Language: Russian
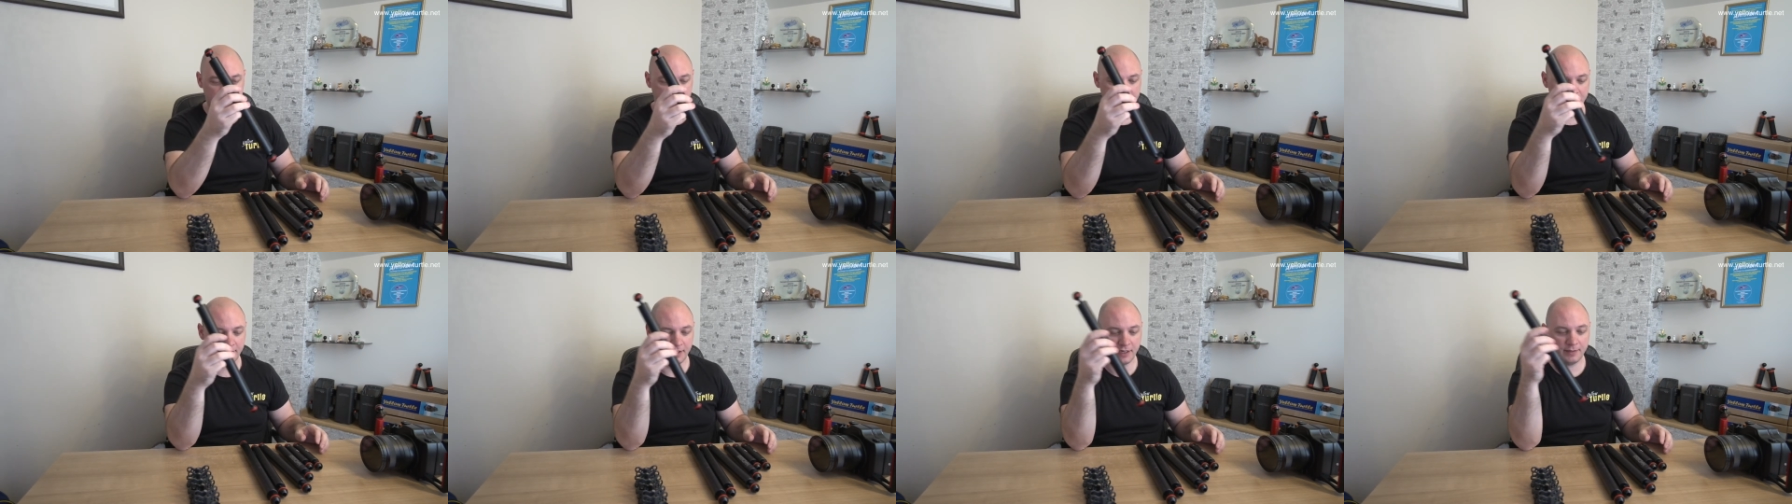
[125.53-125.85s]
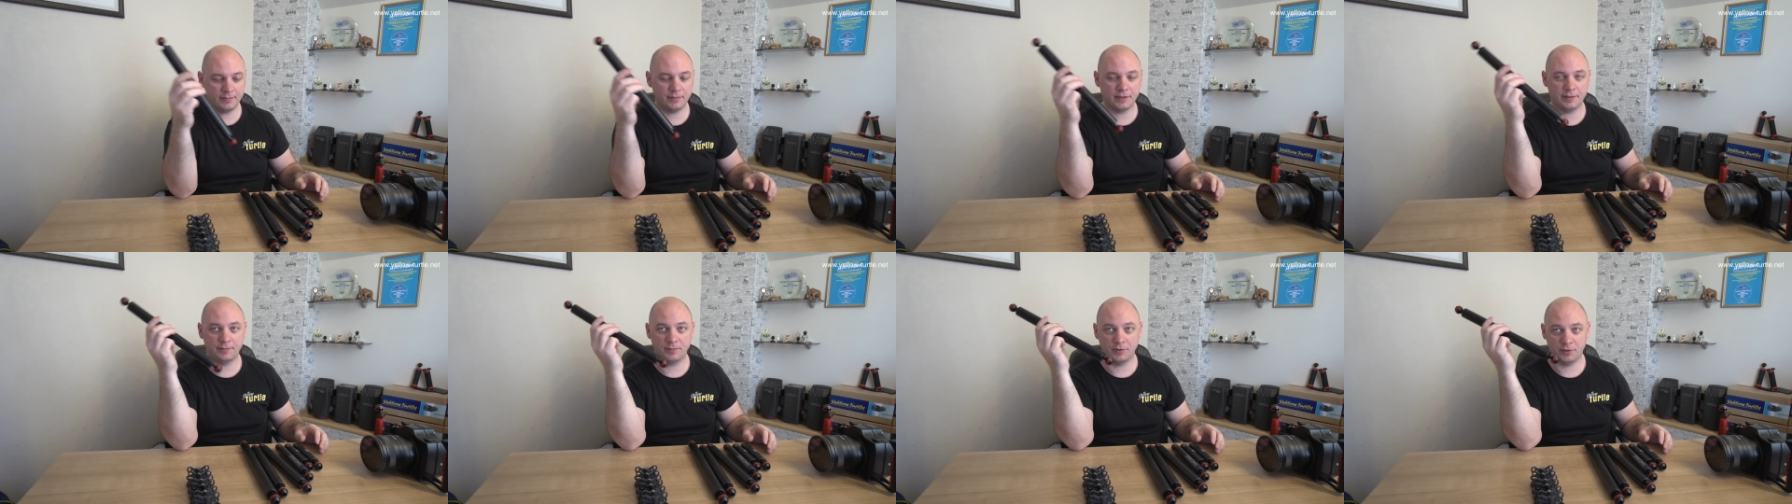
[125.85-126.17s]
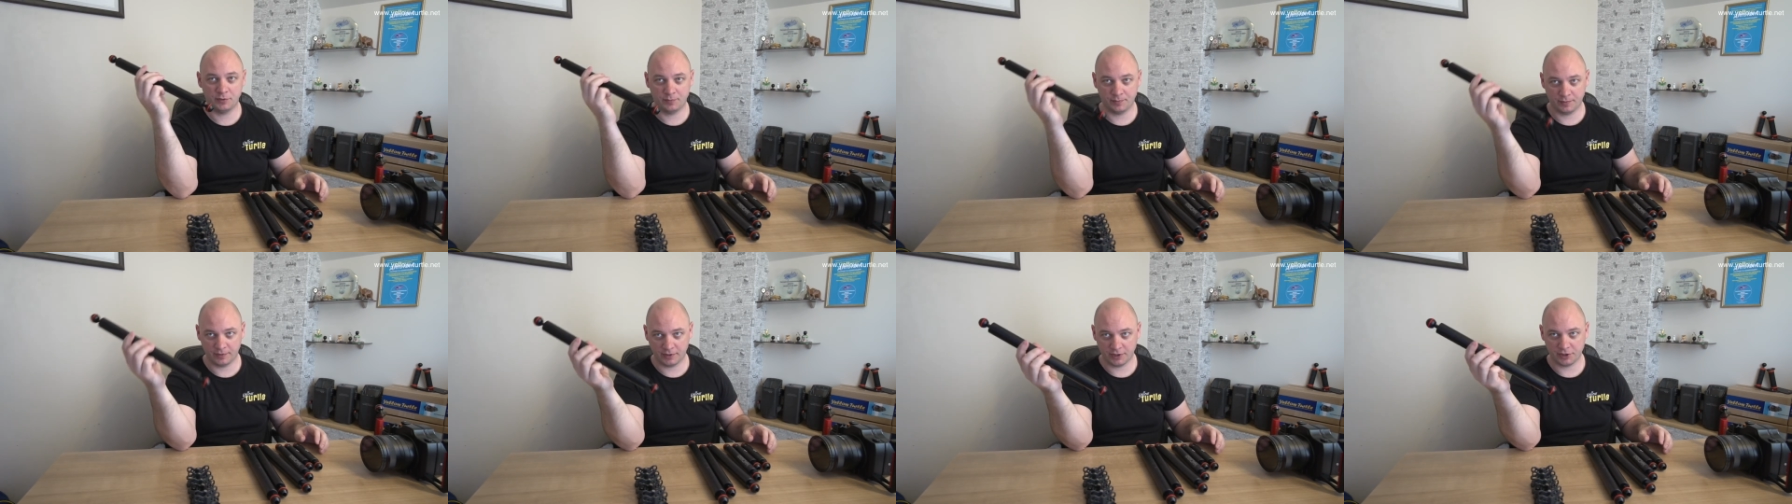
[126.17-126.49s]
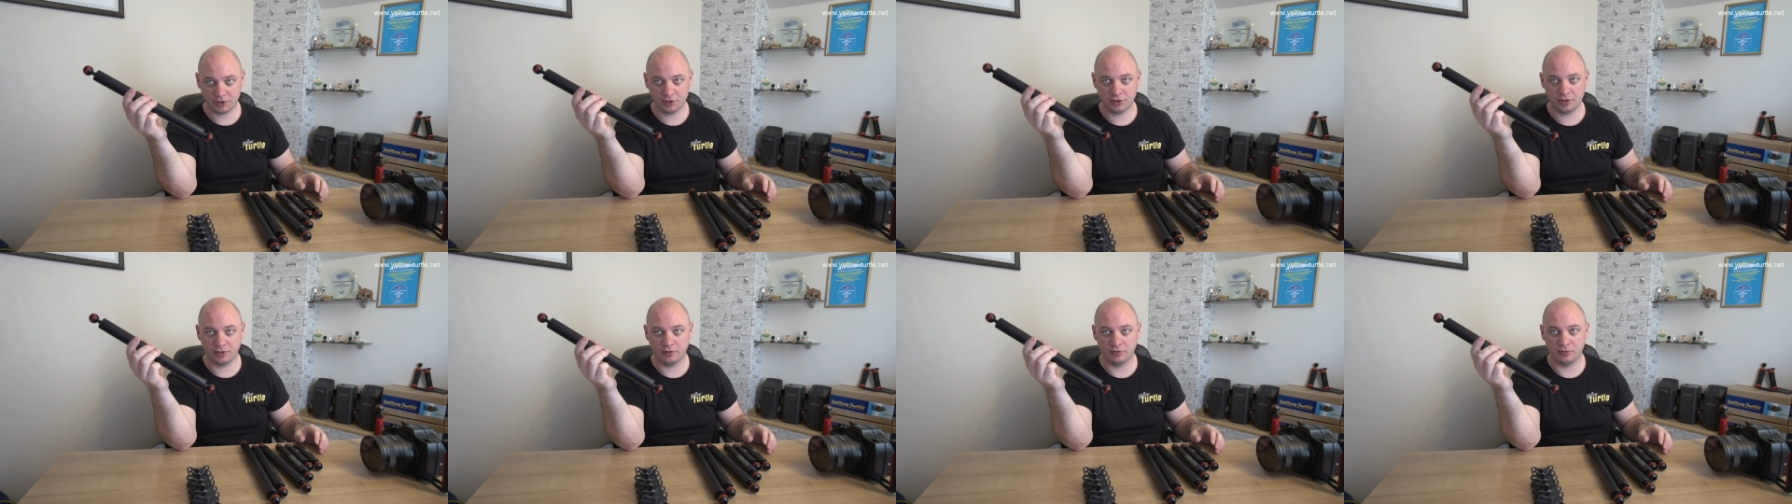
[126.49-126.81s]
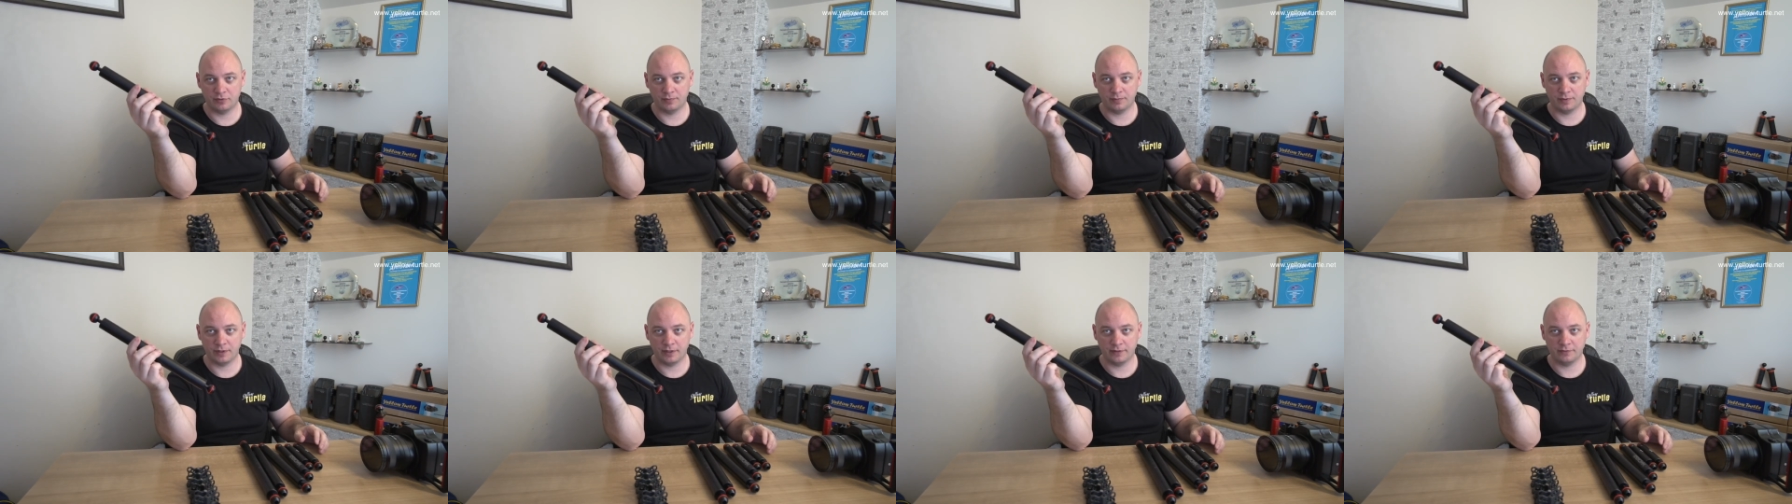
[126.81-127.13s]
эти армы имеют
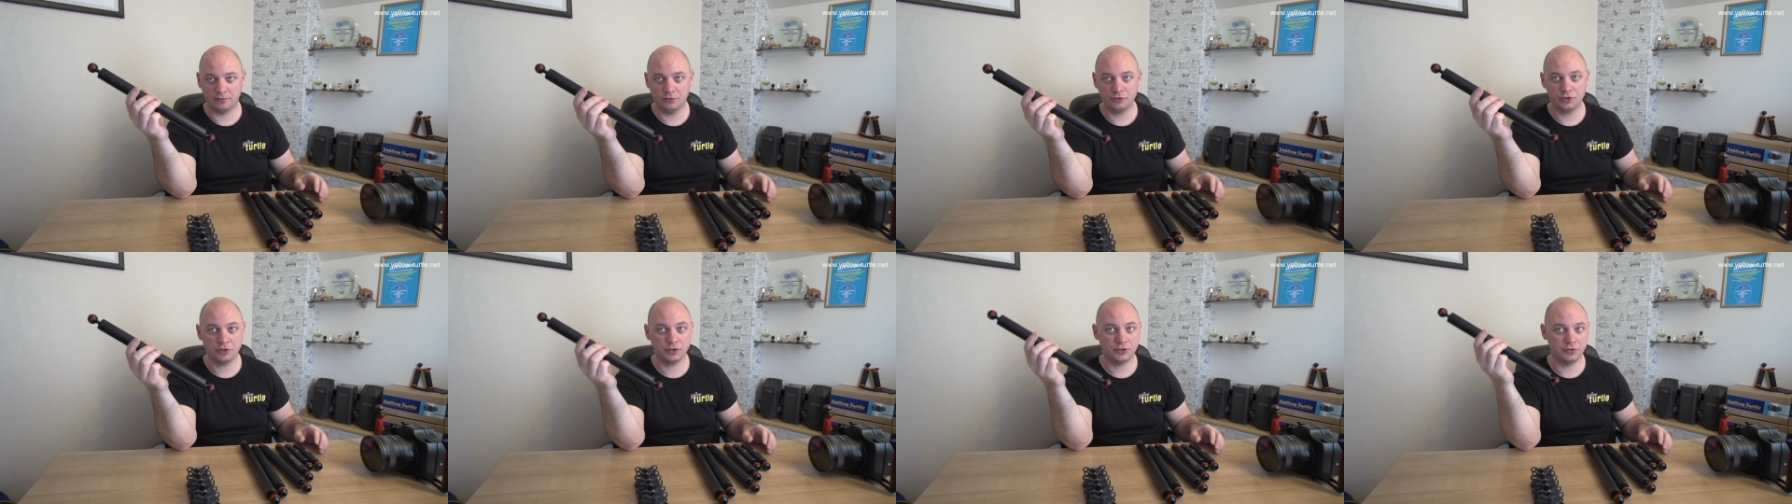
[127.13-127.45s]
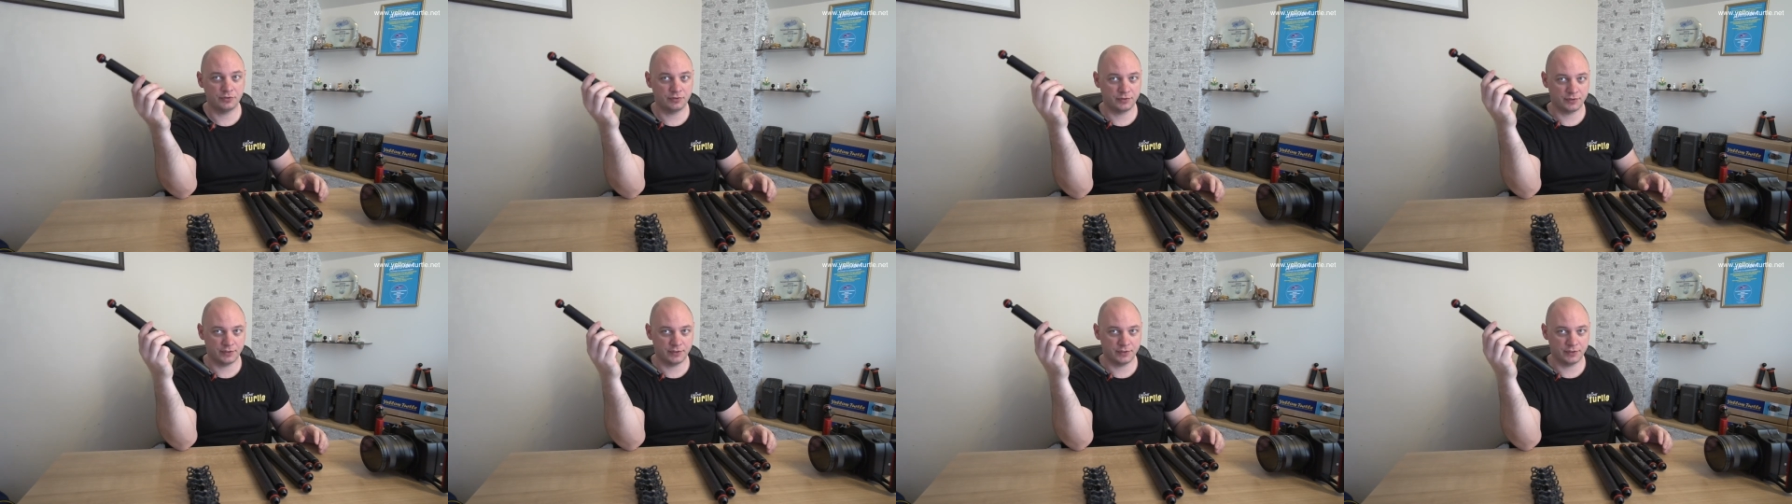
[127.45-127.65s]
положительную плавучесть,